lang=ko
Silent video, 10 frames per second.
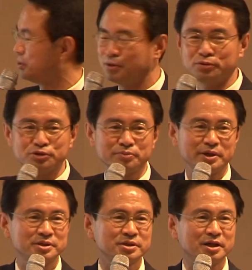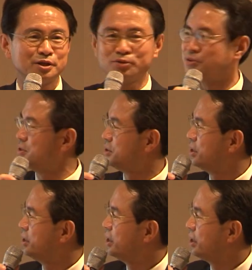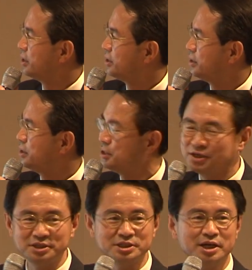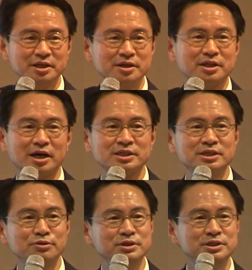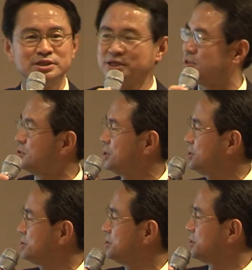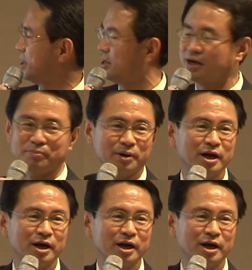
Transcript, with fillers: 뭐 루즈벨트 대통령 이 현재 있는 당신 위치에서 최선을 다해라 뭐